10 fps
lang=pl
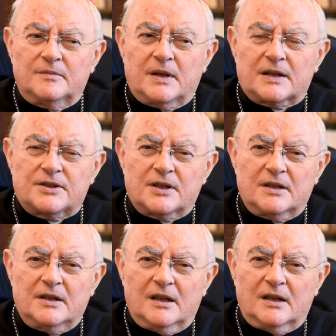
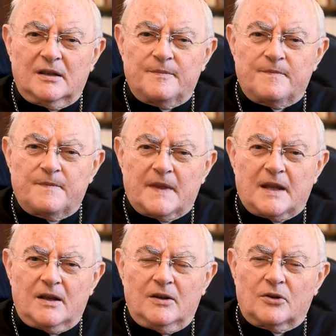bardziej
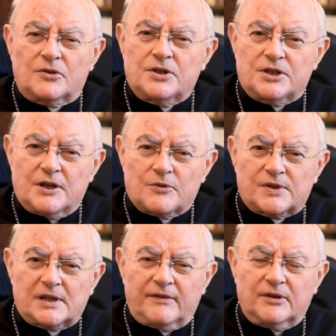mm, logicznie
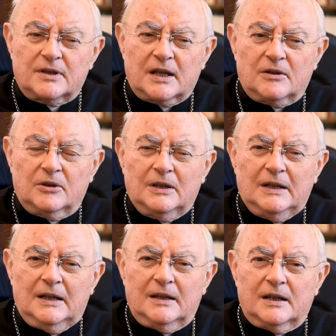ustawionego.
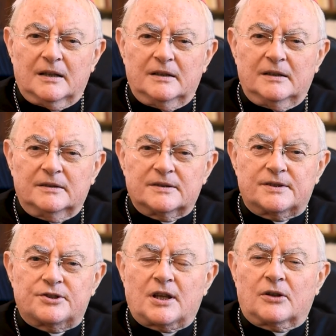E,
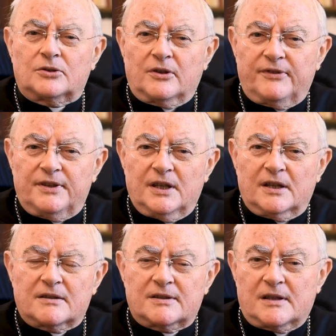z czego to
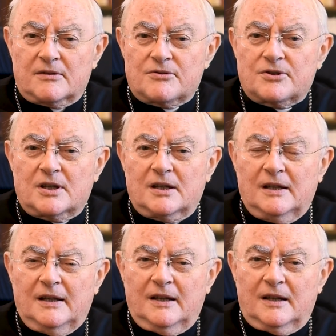wynika? Z tego, że e,
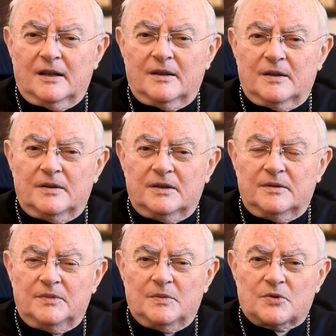
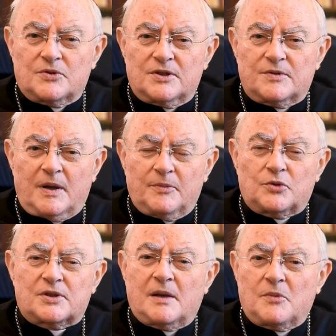mimo iż mamy
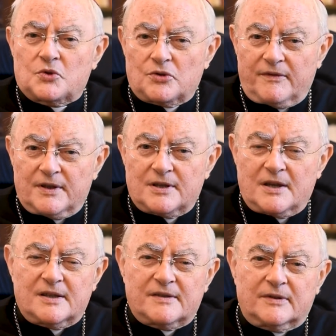to samo
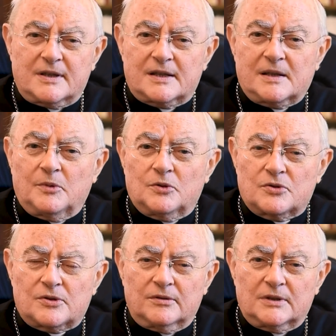człowieczeństwo, tę samą
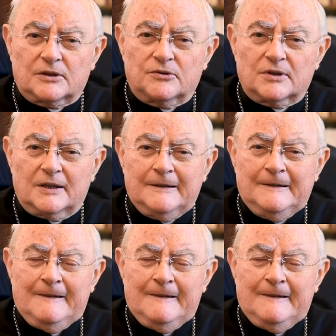ludzką naturę,